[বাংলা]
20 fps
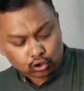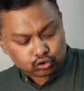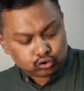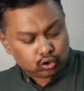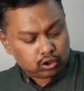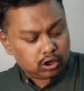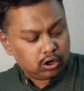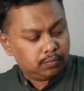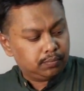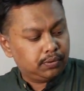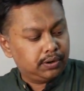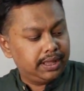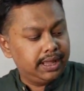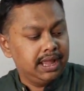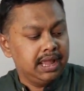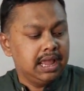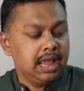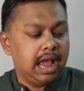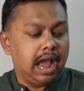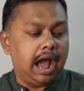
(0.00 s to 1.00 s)
তসরের ওপরে
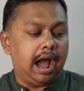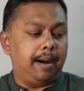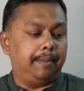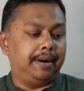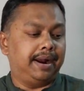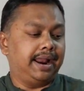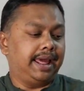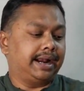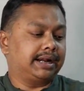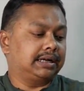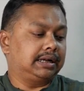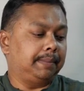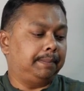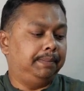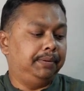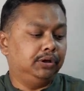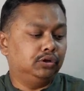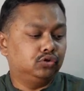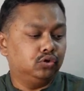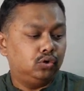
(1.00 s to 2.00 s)
আবার একটা
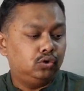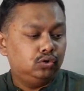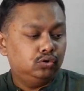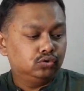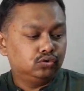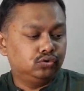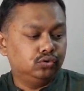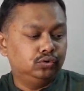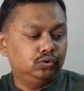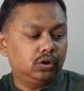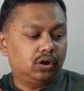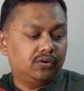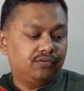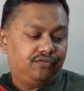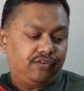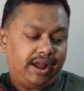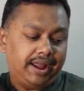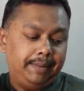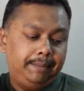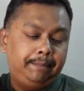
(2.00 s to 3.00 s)
ভীষণ সুন্দর
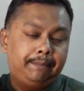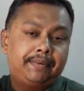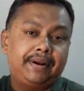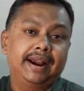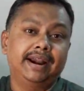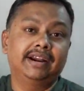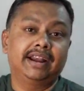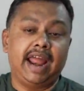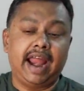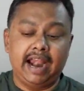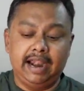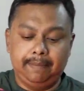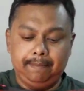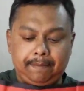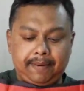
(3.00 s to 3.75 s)
ভাইব্রেন্ট হ্যান্ড